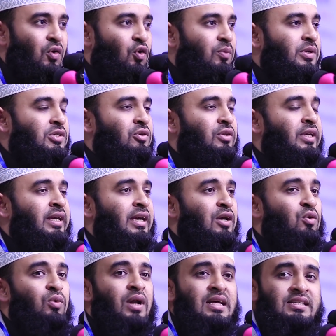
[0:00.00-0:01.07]
নবী যদি
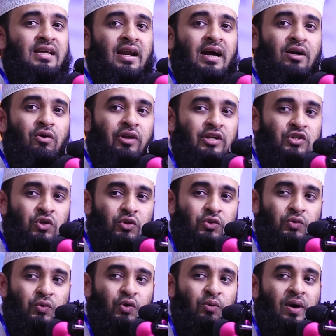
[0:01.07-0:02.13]
গুণা ছাড়া করে
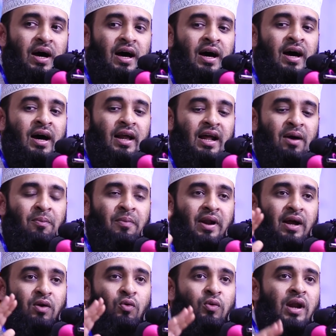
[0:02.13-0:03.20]
সত্তর বার
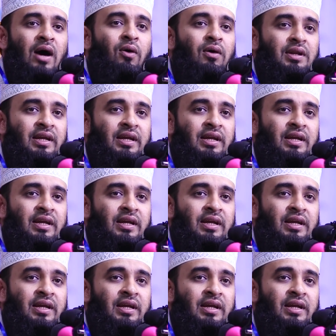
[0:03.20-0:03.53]
আমরা গুণা